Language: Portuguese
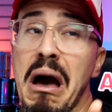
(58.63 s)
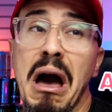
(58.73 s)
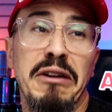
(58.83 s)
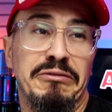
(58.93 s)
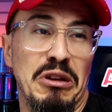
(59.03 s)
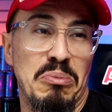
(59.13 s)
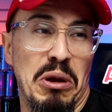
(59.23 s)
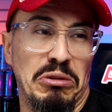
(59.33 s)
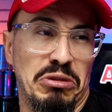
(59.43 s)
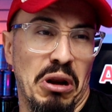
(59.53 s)
Einstein,
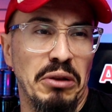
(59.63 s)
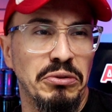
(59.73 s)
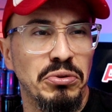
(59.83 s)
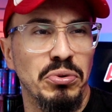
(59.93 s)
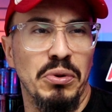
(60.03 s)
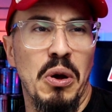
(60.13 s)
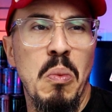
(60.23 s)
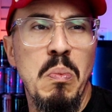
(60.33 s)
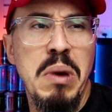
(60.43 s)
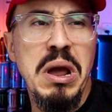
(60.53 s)
mas
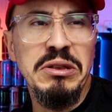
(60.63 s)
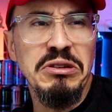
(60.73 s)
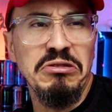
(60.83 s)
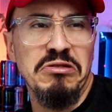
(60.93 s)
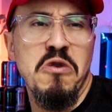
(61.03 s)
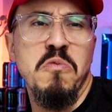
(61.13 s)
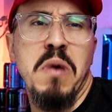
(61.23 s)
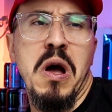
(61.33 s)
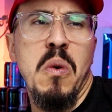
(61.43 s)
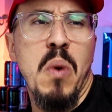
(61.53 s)
tradicionalmente tem
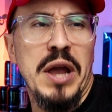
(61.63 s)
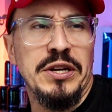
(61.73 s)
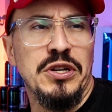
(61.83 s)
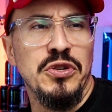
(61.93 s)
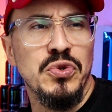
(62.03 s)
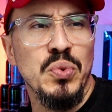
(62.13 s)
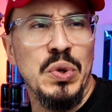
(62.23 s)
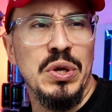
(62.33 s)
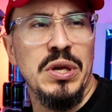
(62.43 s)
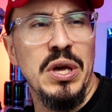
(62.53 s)
uma
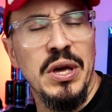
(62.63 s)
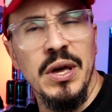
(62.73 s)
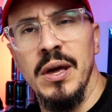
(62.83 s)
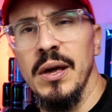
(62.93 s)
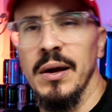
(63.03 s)
Washizuki.